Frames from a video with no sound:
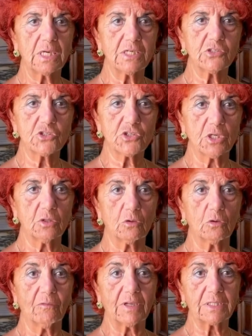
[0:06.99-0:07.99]
legge
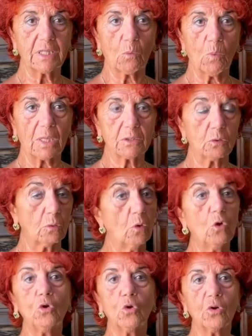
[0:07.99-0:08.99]
194.
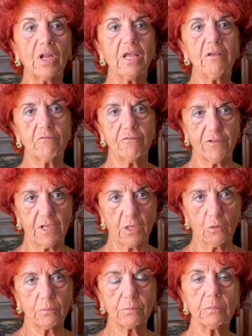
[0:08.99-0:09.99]
Non è
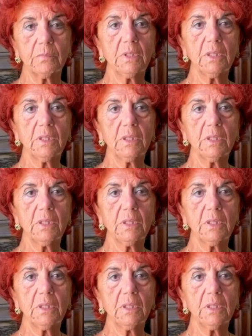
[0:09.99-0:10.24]
vero.